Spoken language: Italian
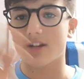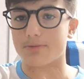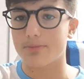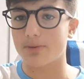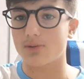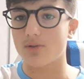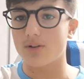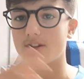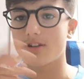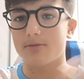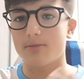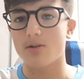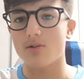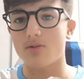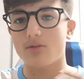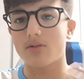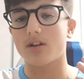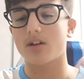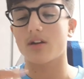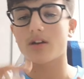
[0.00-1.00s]
Raspadori,
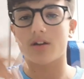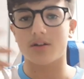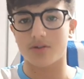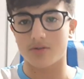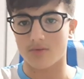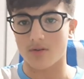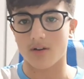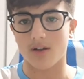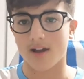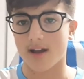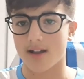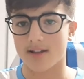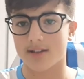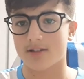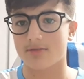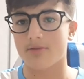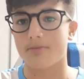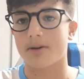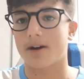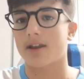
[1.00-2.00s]
Simeone e quel
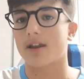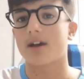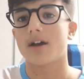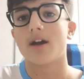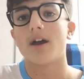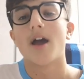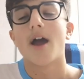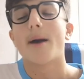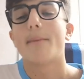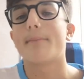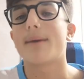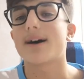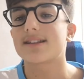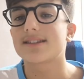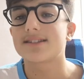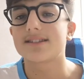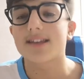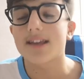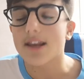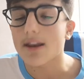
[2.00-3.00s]
cazzo vi pare. Ma
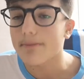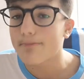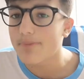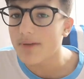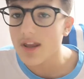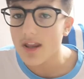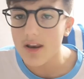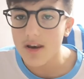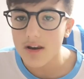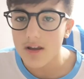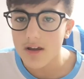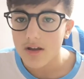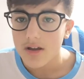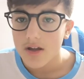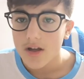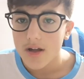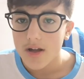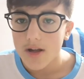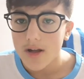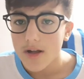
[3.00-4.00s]
Zerbin
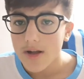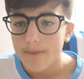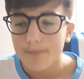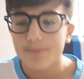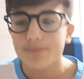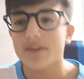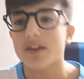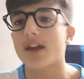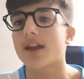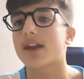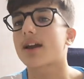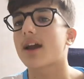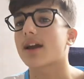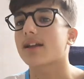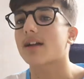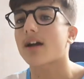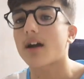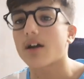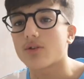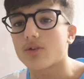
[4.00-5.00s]
e
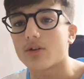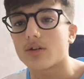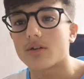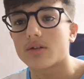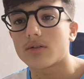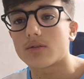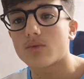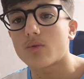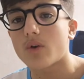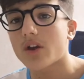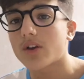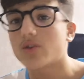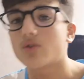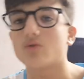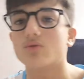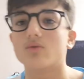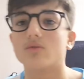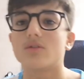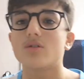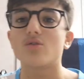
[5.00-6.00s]
Gaetano, why
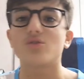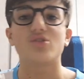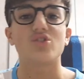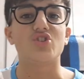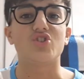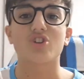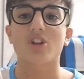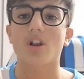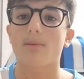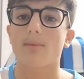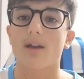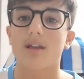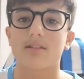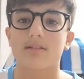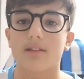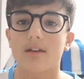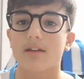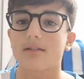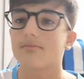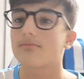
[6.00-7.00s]
you? Io
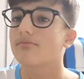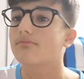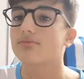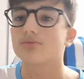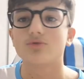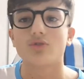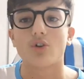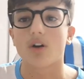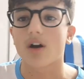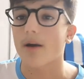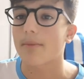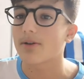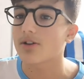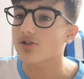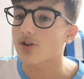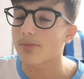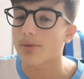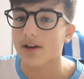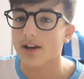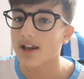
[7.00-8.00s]
sinceramente non
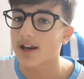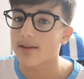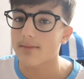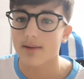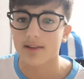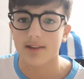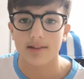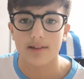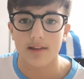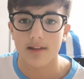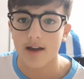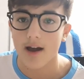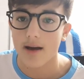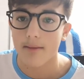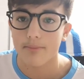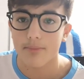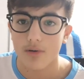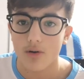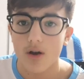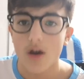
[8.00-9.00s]
capisco perché li mettete in
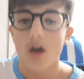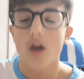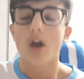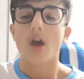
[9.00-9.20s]
campo.